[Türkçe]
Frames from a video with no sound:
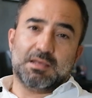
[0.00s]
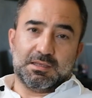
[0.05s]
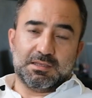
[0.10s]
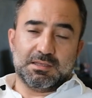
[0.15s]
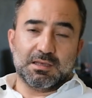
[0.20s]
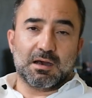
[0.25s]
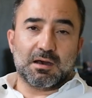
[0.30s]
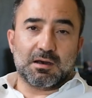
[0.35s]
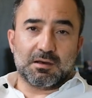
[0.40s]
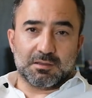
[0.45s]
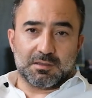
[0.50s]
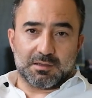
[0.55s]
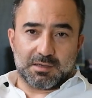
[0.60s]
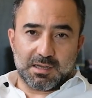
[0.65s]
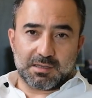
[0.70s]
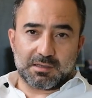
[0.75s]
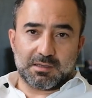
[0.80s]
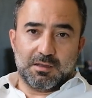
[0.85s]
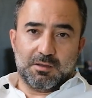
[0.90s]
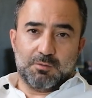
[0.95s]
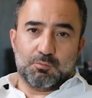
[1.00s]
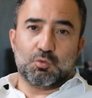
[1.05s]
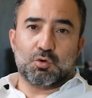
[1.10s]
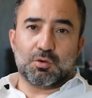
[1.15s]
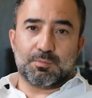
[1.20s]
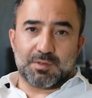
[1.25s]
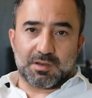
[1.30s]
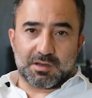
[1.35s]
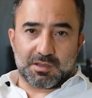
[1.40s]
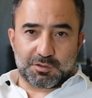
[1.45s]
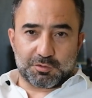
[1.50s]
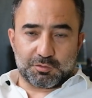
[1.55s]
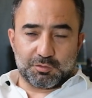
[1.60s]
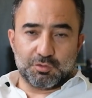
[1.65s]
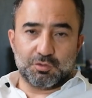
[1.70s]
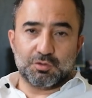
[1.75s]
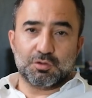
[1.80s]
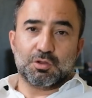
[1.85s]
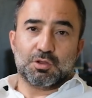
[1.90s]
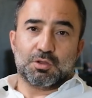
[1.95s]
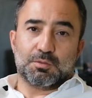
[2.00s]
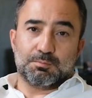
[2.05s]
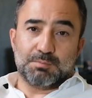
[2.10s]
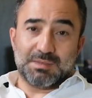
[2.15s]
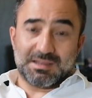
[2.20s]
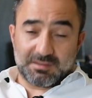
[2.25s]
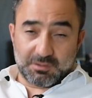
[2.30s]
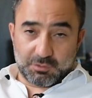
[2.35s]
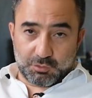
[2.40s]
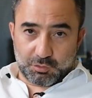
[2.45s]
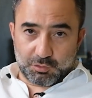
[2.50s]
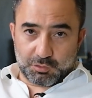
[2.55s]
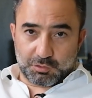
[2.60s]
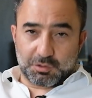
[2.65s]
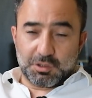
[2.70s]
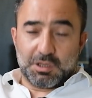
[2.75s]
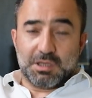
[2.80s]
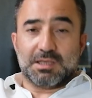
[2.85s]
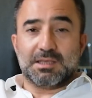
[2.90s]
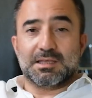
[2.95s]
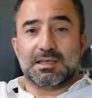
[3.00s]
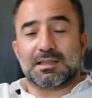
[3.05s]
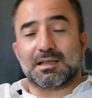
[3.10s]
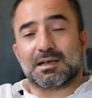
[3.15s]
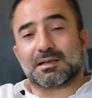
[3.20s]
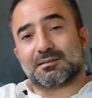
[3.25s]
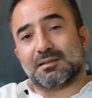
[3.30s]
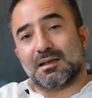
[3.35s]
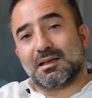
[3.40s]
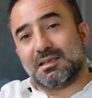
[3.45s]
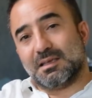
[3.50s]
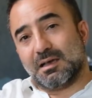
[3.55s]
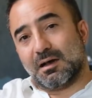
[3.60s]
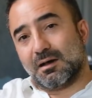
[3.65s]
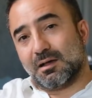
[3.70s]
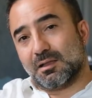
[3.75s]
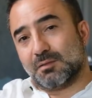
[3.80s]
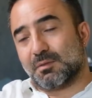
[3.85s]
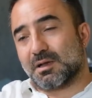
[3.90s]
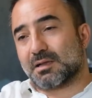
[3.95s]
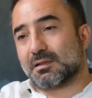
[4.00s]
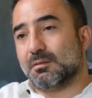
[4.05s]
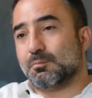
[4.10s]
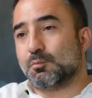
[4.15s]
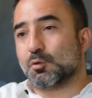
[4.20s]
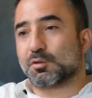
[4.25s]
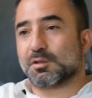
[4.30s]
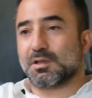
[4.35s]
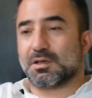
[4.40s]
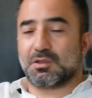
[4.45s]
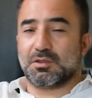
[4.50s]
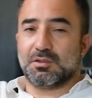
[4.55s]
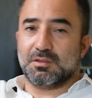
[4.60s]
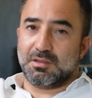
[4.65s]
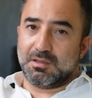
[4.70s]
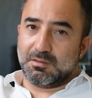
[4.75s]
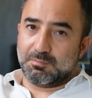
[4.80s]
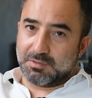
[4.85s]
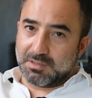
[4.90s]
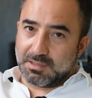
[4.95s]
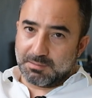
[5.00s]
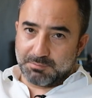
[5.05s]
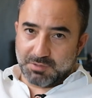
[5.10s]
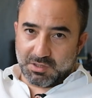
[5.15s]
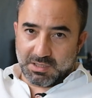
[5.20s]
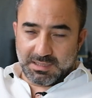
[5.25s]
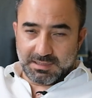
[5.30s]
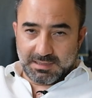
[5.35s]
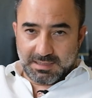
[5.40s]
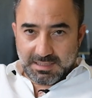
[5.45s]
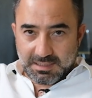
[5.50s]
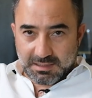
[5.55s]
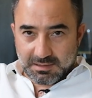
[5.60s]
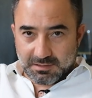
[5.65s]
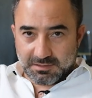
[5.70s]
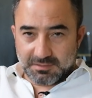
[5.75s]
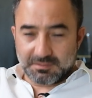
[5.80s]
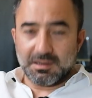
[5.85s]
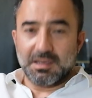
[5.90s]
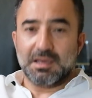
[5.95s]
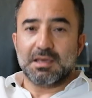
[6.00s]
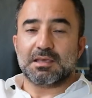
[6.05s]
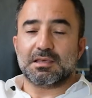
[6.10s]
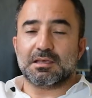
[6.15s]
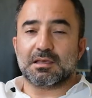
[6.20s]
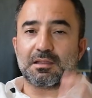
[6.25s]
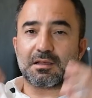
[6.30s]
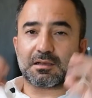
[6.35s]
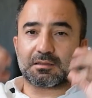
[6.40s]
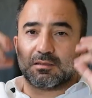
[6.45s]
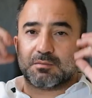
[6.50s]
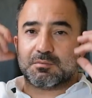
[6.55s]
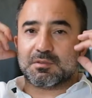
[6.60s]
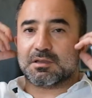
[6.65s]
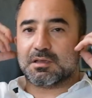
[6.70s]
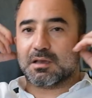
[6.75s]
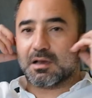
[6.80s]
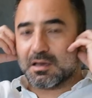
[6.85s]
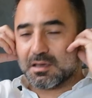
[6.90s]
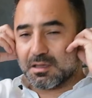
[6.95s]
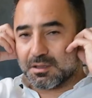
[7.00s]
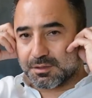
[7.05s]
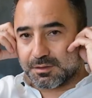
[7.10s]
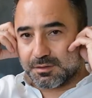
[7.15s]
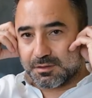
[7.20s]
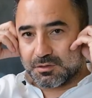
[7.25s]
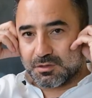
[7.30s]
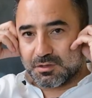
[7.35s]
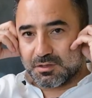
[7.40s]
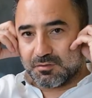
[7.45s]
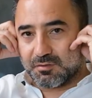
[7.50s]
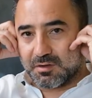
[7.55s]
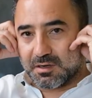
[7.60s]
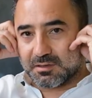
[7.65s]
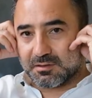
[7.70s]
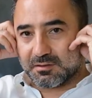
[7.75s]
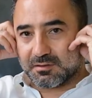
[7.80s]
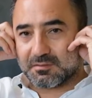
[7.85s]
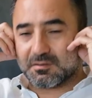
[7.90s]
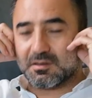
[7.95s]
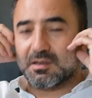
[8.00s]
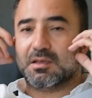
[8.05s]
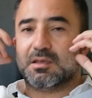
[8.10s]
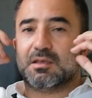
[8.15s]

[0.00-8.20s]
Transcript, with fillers: yağ alarak bu operasyonu bitiriyoruz. Yanaktan yağ almak liposakşınla yapılan bir şey değildir. Yanakta bir yağ yastıkçığı vardır.